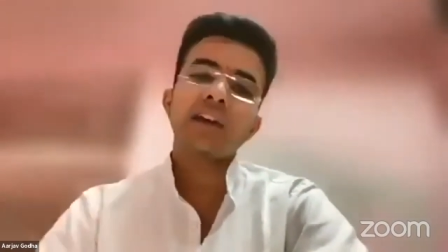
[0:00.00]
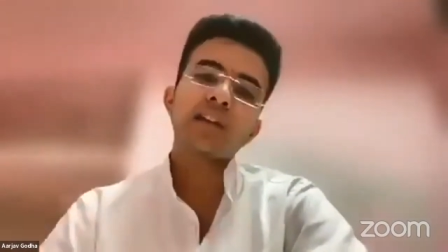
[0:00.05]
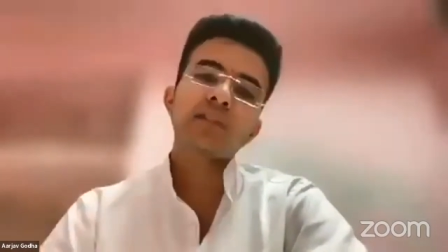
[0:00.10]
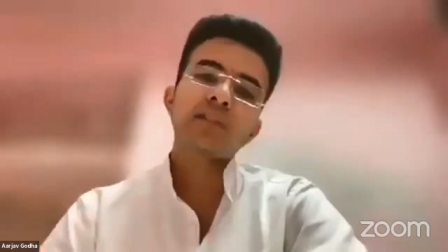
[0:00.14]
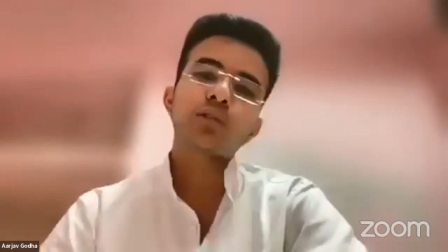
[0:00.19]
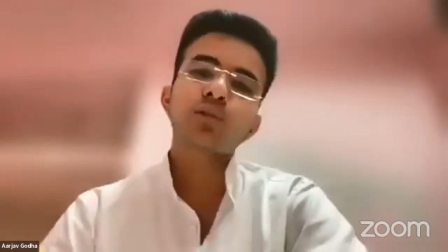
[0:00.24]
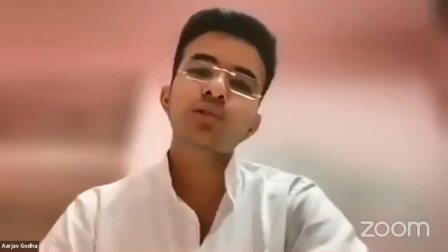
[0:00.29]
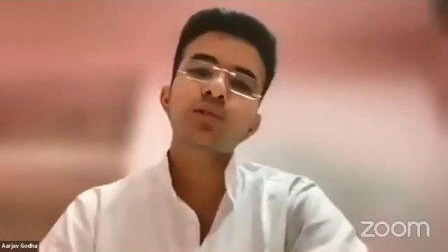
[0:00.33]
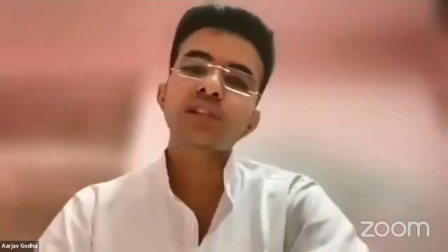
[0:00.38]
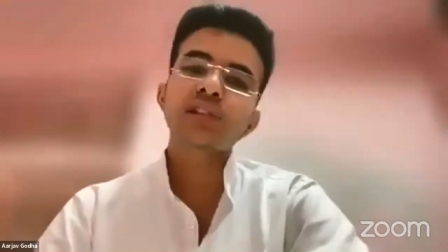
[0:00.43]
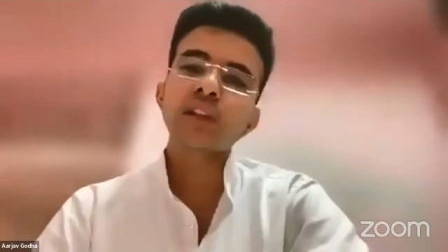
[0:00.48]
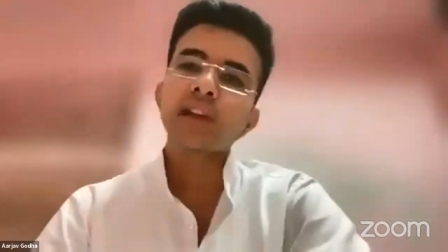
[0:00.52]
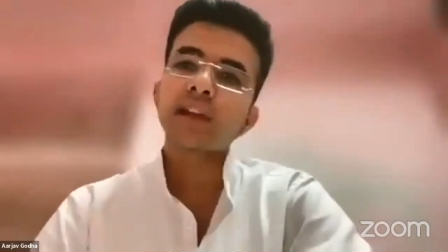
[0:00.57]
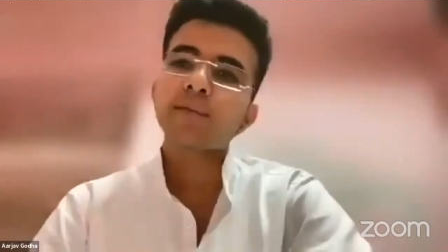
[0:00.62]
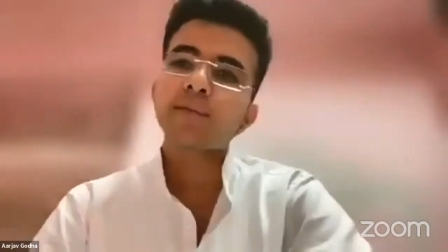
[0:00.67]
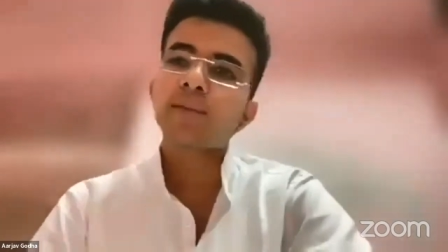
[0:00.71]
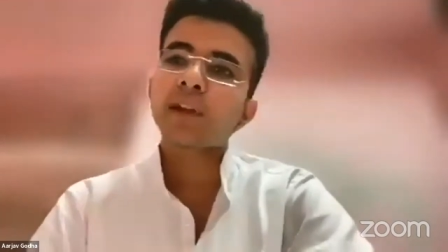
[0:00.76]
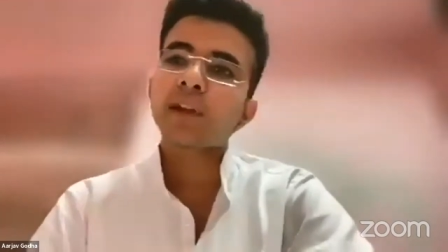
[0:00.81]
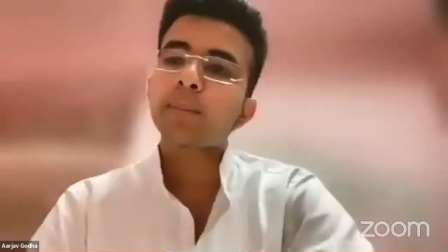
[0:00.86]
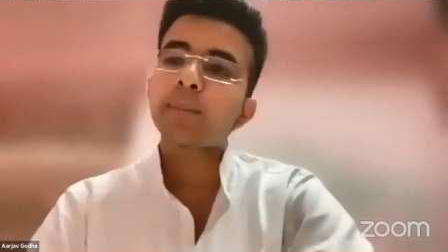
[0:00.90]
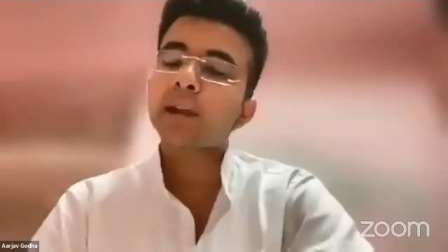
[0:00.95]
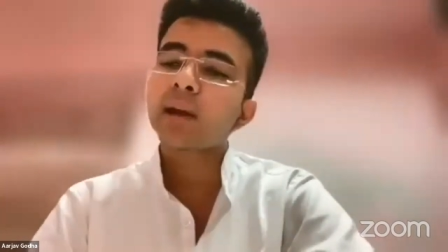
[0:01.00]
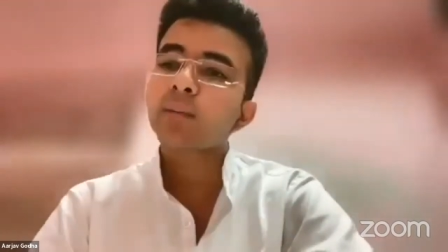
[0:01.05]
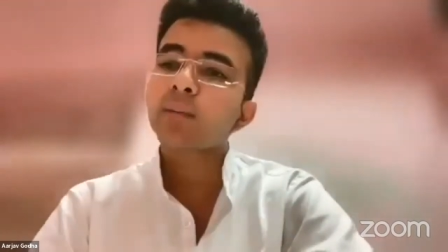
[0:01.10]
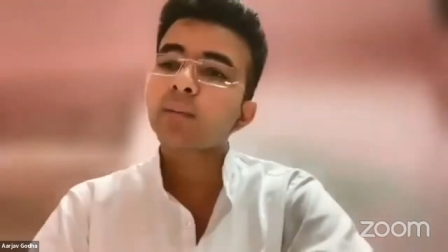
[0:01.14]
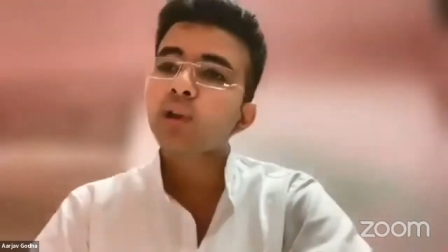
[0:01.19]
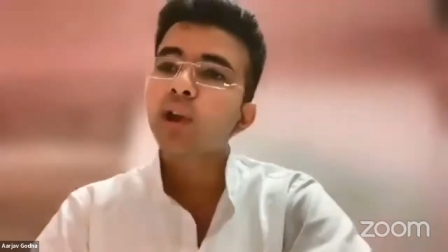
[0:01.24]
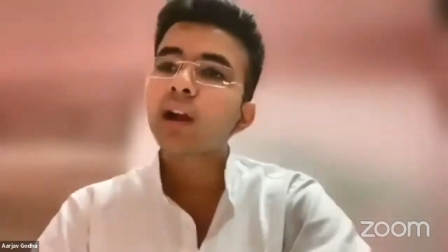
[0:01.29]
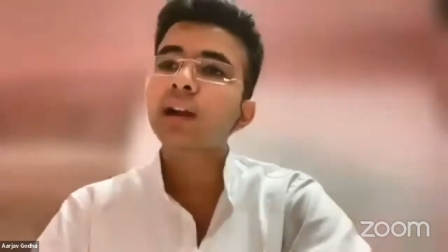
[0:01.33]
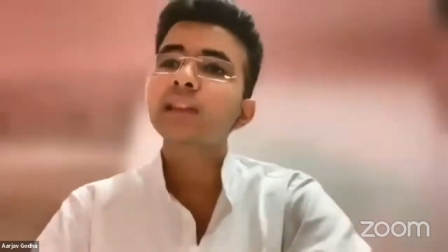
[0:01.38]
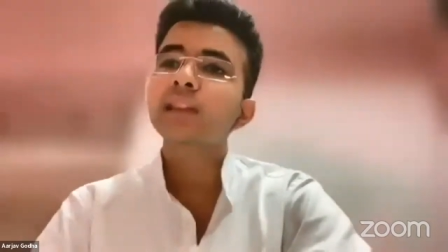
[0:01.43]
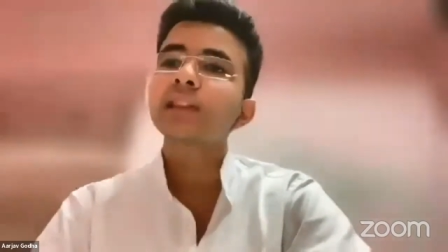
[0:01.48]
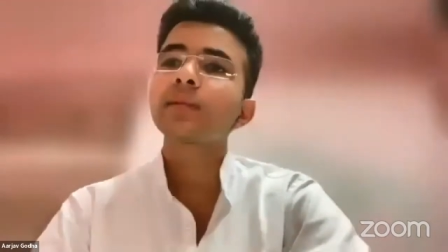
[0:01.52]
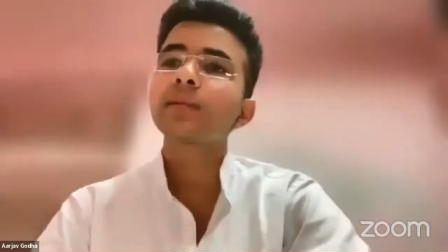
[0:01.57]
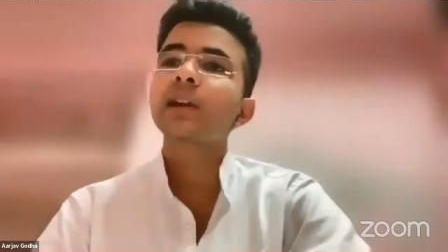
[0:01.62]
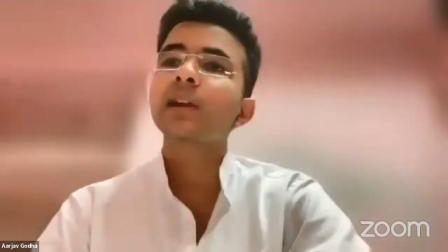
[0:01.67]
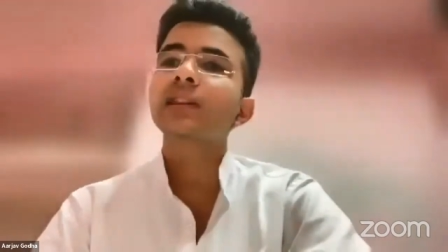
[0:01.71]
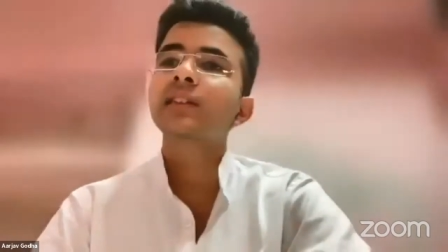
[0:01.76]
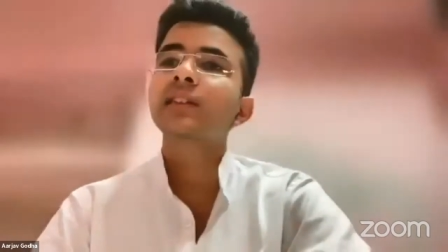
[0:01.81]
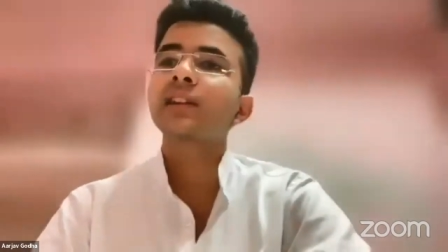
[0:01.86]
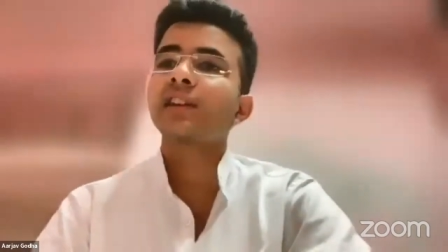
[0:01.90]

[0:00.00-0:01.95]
तो उससे फिर अपना बुरा करने बैठते